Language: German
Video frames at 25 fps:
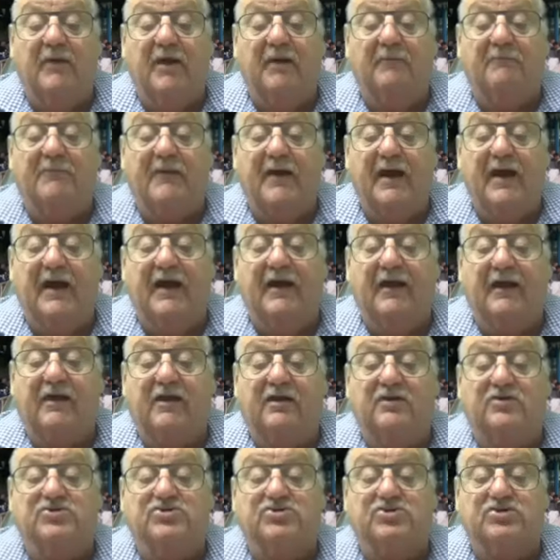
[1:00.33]
Maps
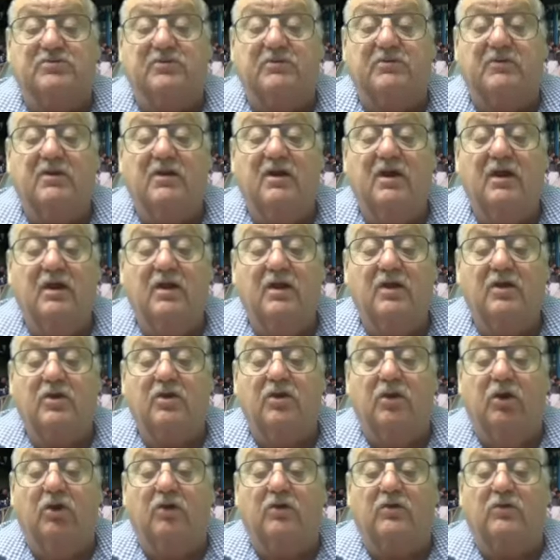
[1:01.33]
Irish
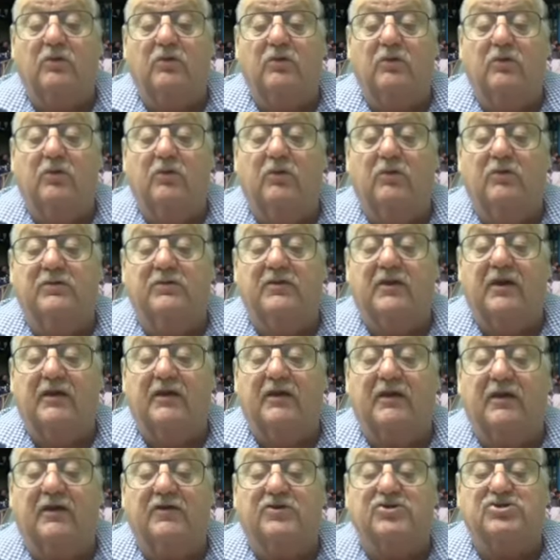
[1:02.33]
Clock und
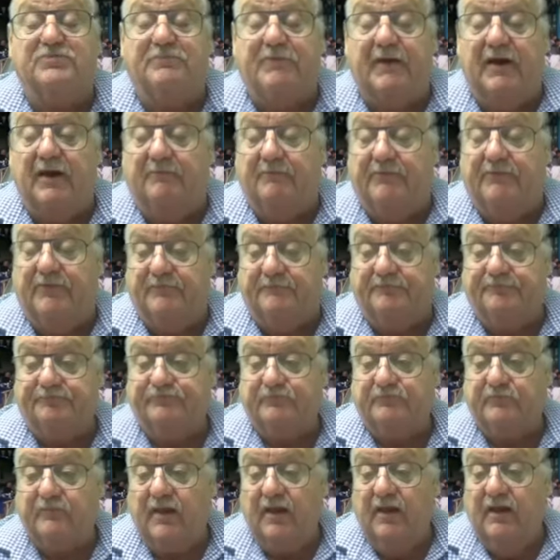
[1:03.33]
Irish Pub.
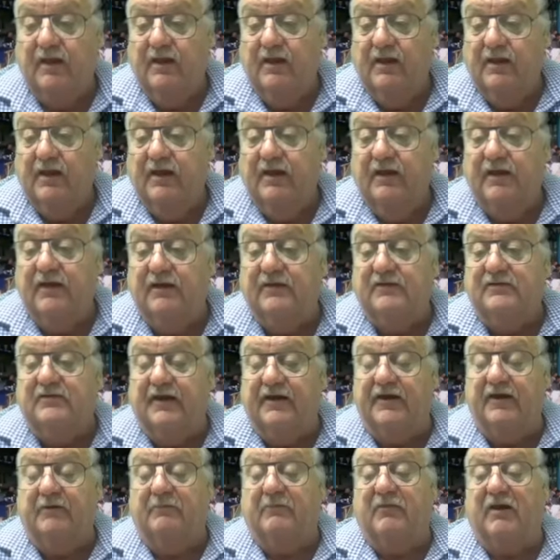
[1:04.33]

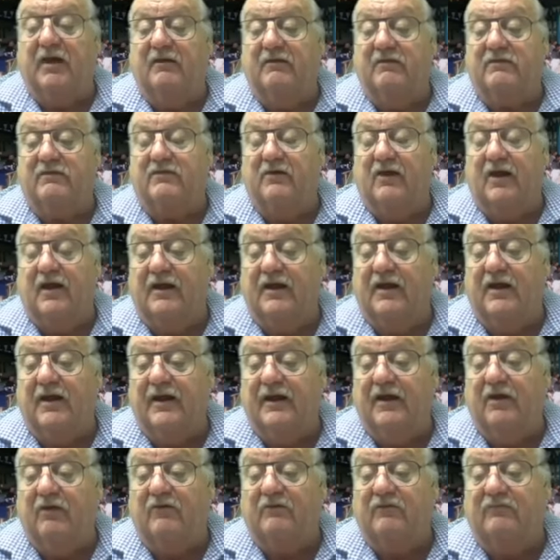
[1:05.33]
Hinter dem Restaurant
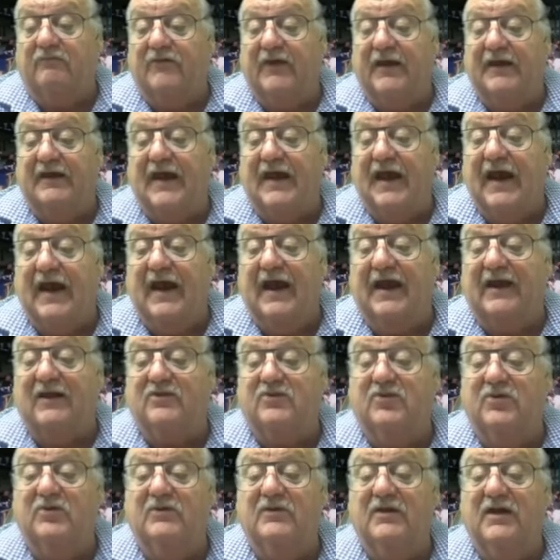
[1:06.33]
hat er ungefähr
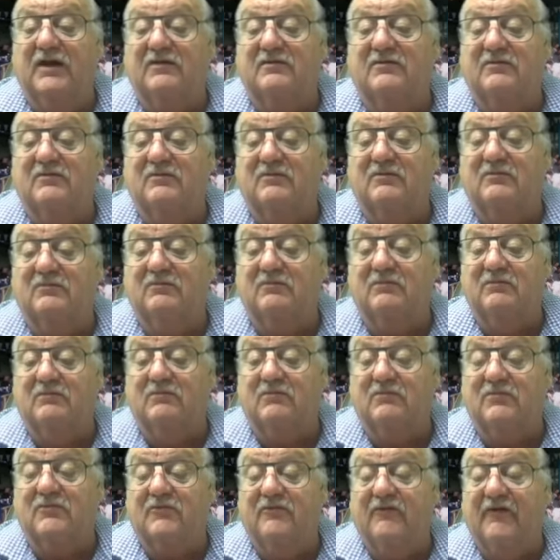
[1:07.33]
800
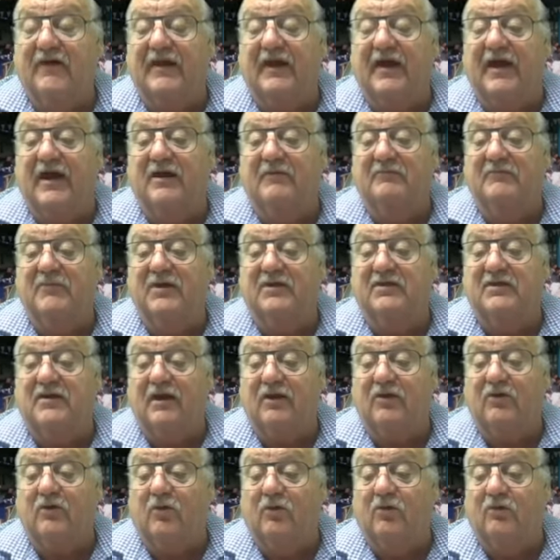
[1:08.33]

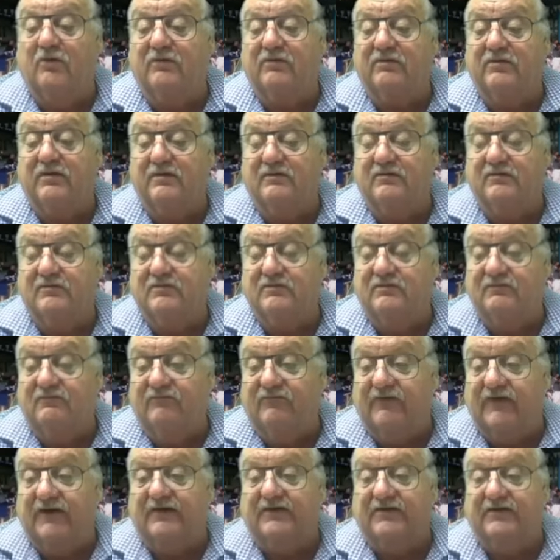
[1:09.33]
Quadratmeter große
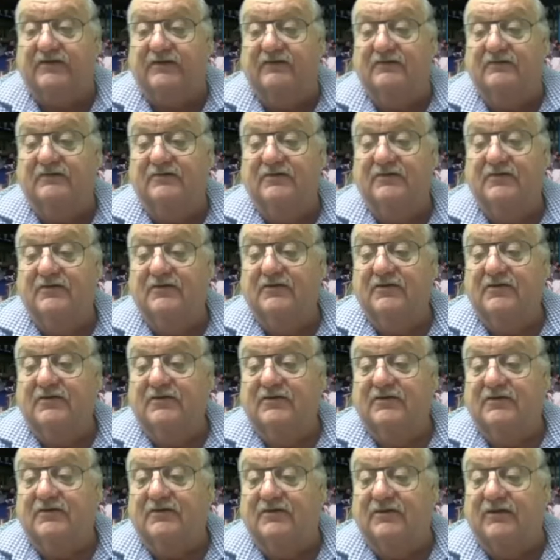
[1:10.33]
Fläche,
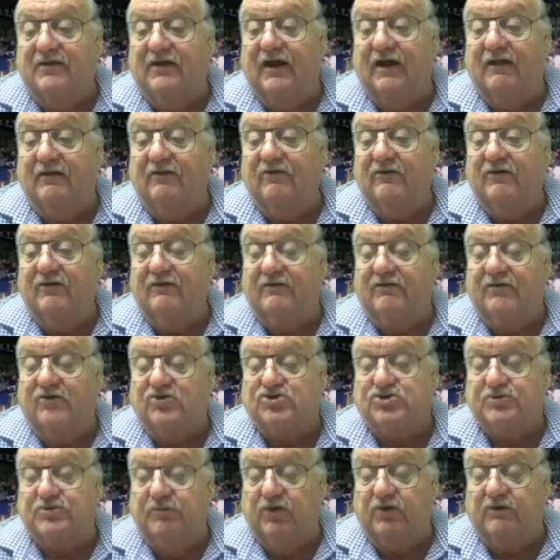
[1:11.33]
die also jetzt
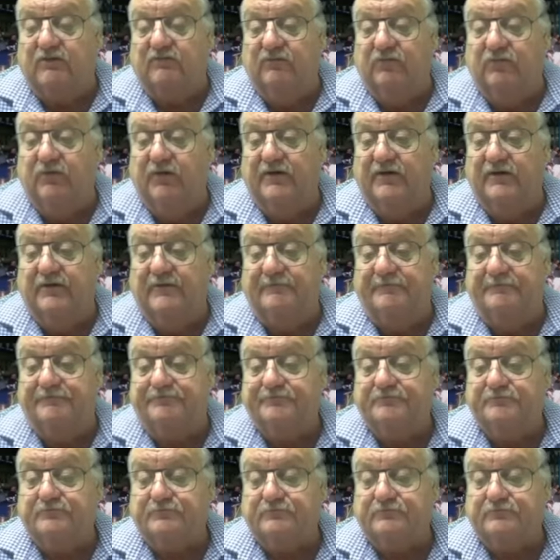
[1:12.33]
geschmückt wurde.